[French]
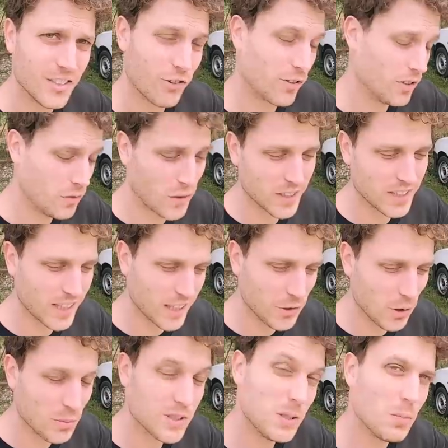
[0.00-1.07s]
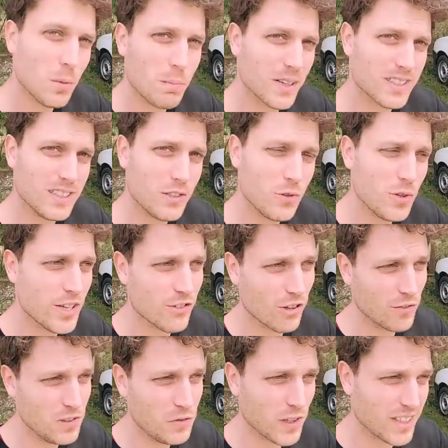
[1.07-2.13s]
J'ai envie de faire des rideaux un petit peu particuliers. J'ai
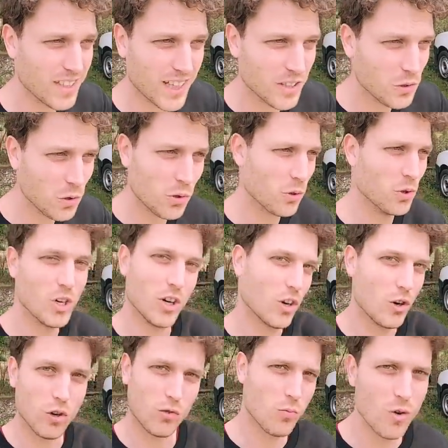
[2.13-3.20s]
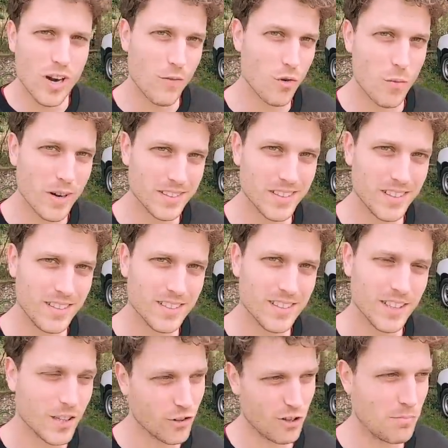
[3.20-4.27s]
envie de faire des rideaux que quand je me lève le matin,
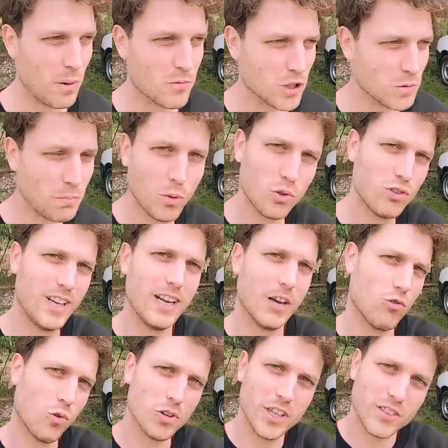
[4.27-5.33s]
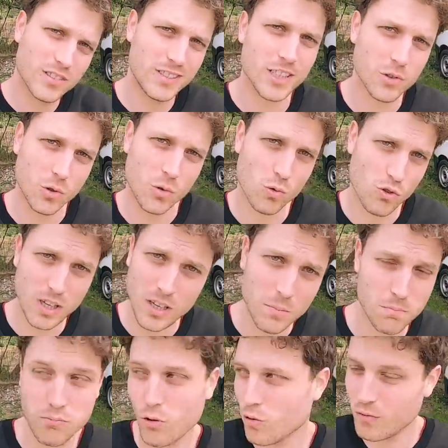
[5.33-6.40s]
j'ai pas besoin de poser la journée entière de congé
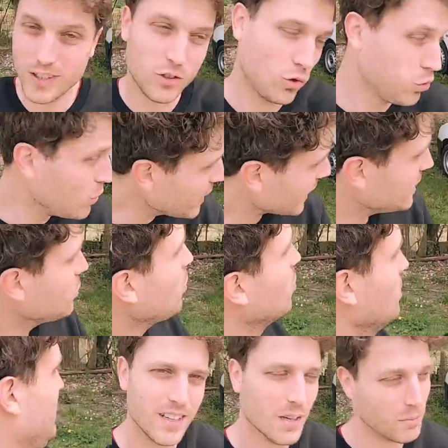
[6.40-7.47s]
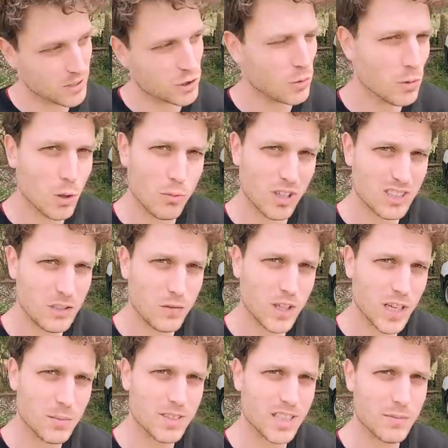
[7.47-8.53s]
pour enlever tous les rideaux. Parce que mon objectif quand
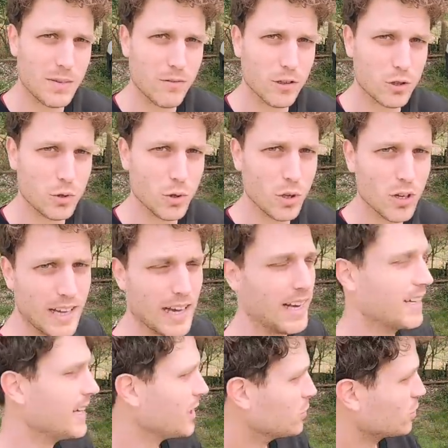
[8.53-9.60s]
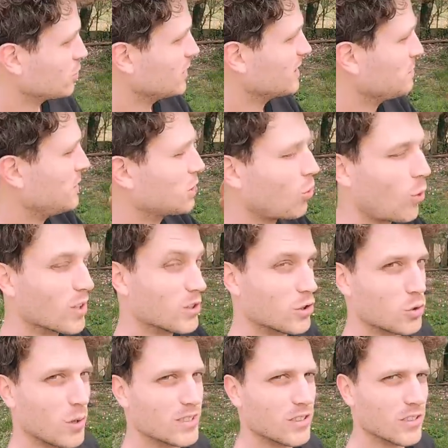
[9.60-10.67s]
même c'est que ma voiture, elle garde son aspect
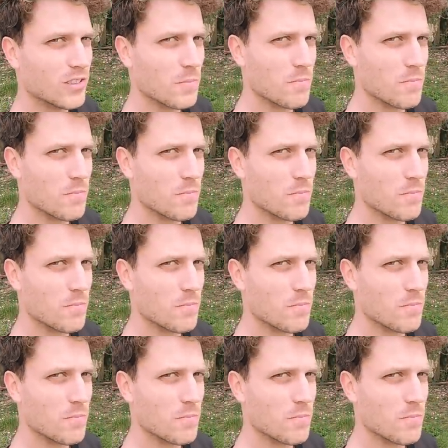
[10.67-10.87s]
360.